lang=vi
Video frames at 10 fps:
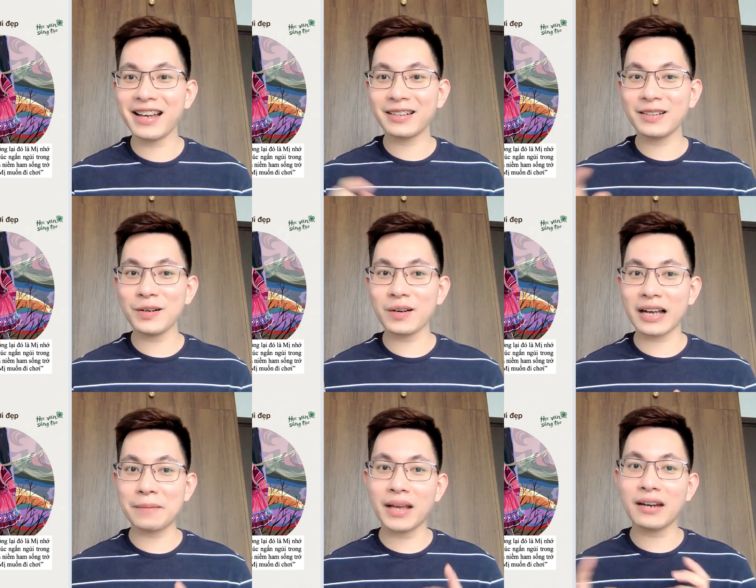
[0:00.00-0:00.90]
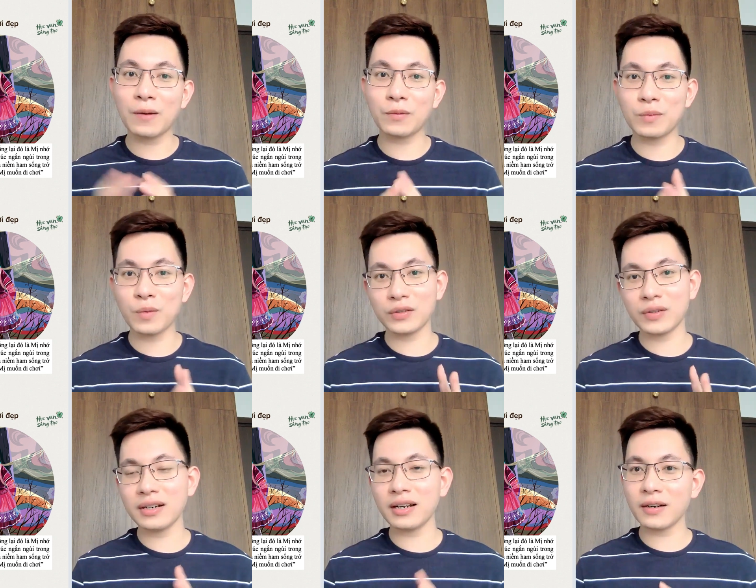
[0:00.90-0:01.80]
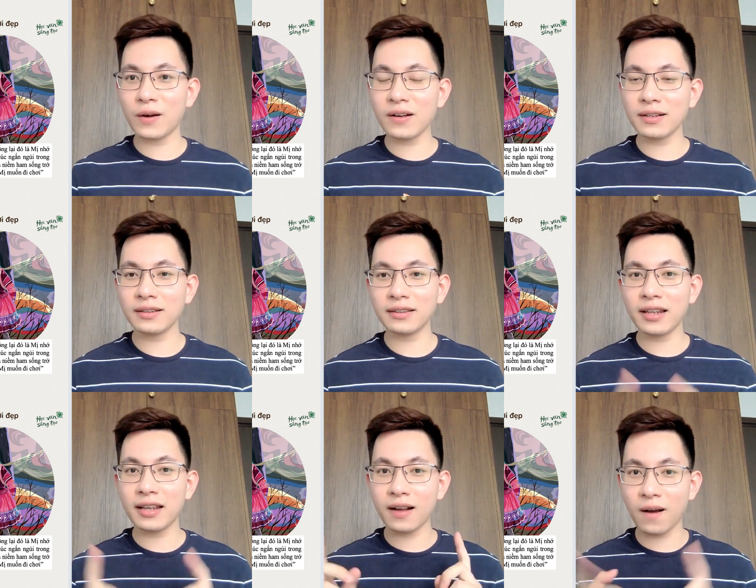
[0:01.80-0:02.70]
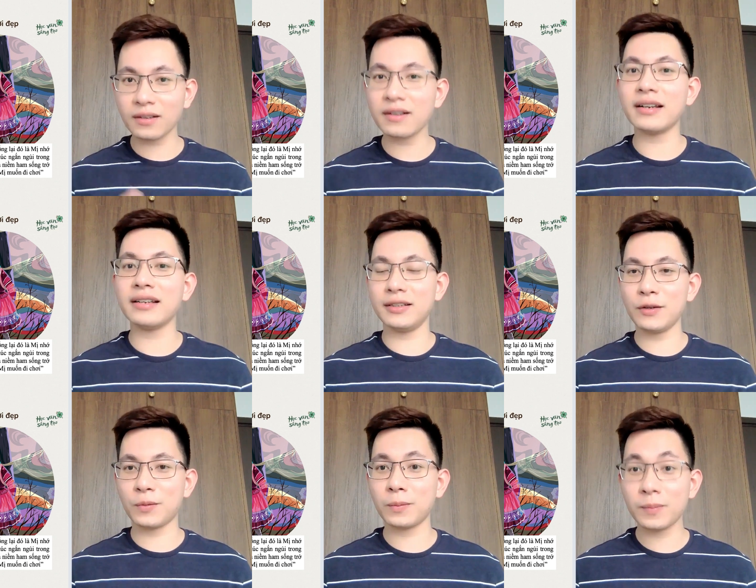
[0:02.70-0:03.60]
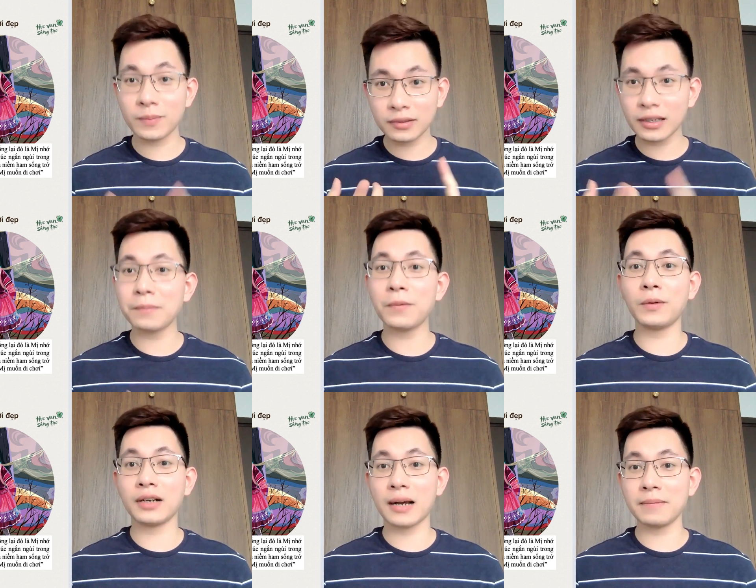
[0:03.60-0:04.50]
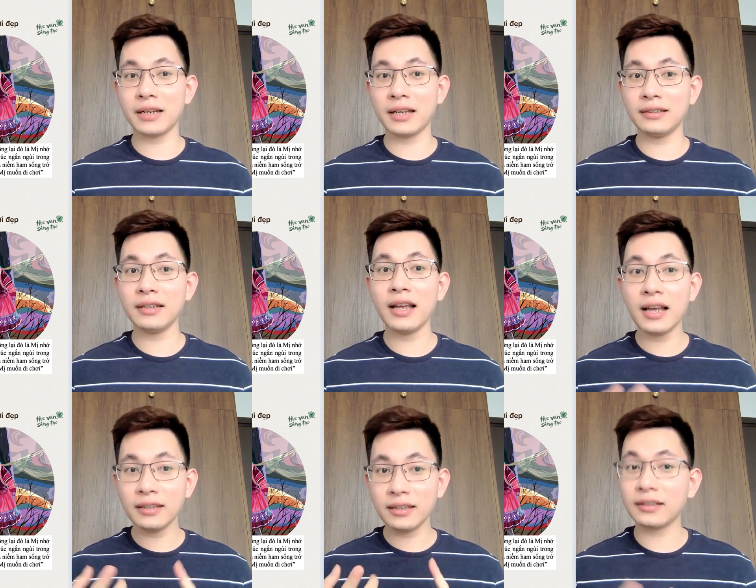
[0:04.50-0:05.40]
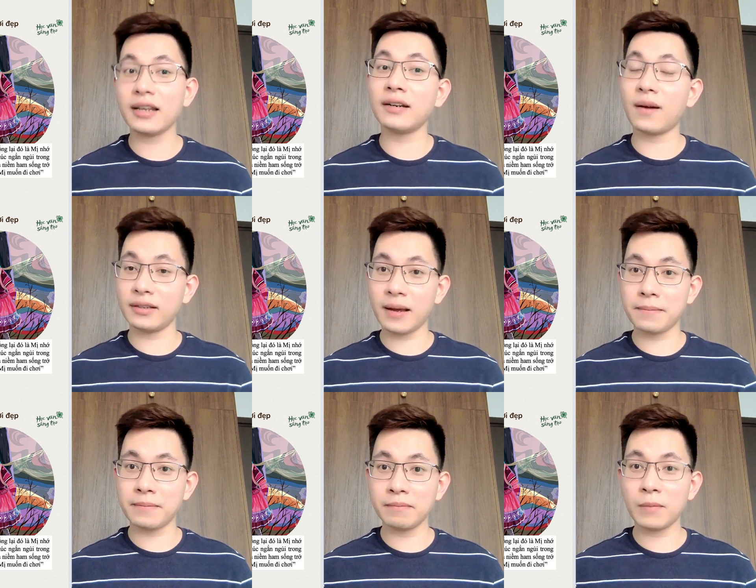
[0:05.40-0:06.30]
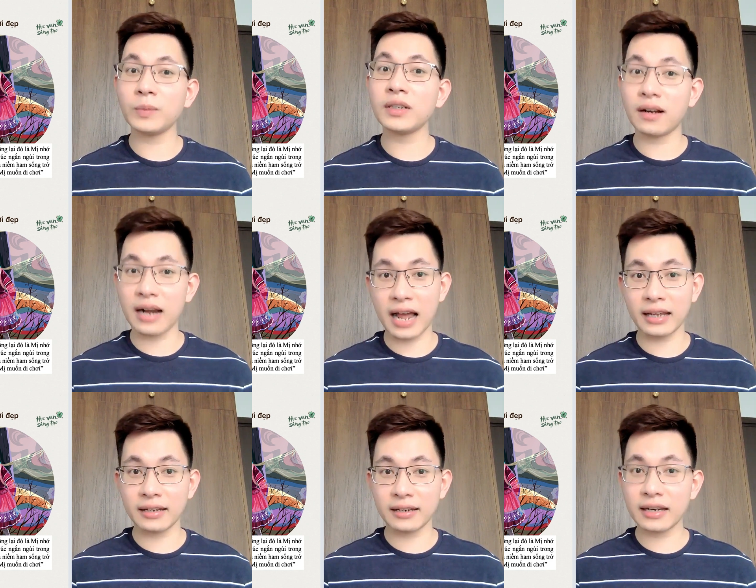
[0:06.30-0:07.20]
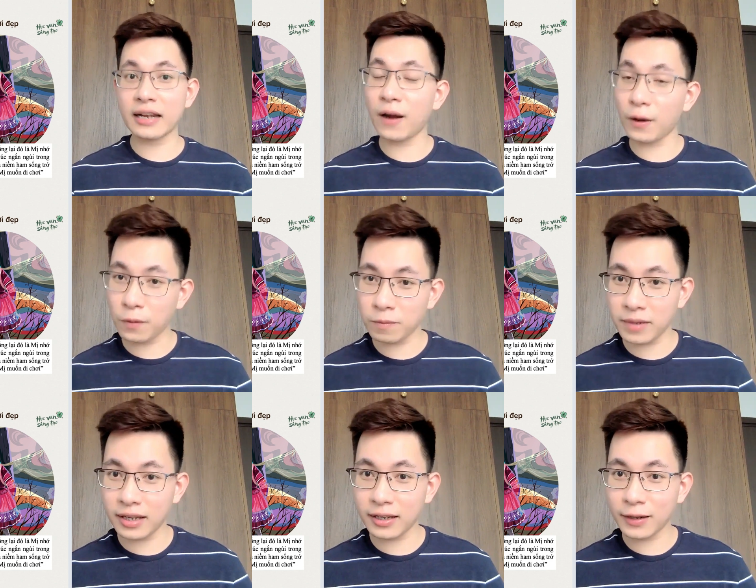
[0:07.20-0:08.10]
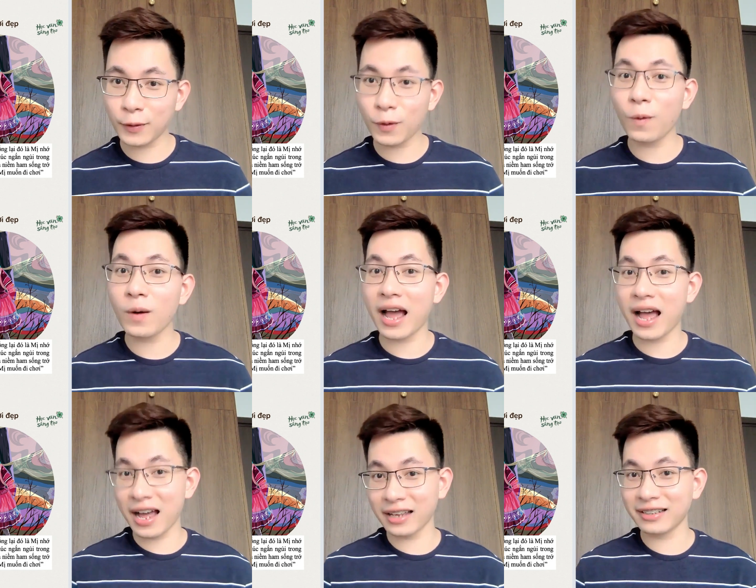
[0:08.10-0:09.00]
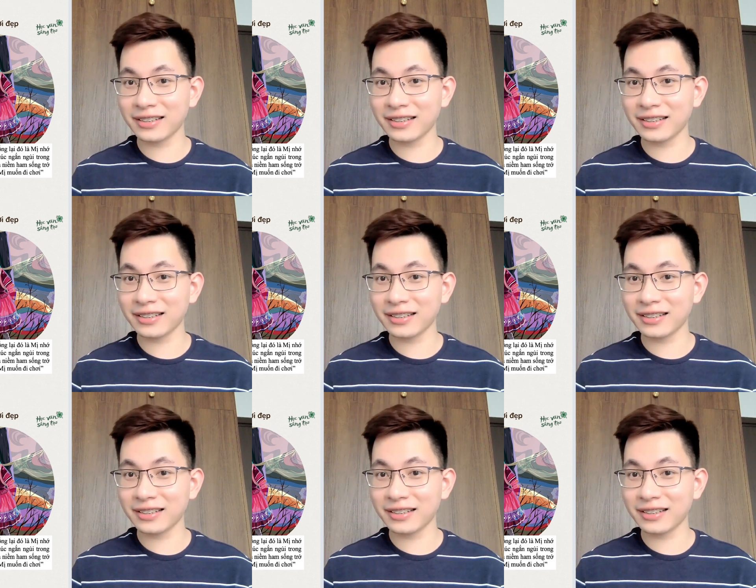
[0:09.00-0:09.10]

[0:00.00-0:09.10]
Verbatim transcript: Được cái men nồng của mùa xuân nâng đỡ thì con người nhẫn nhục, tâm hồn căm nín, những tiếng nói thầm bỗng trở lại để nói cùng Mị, cô là ai?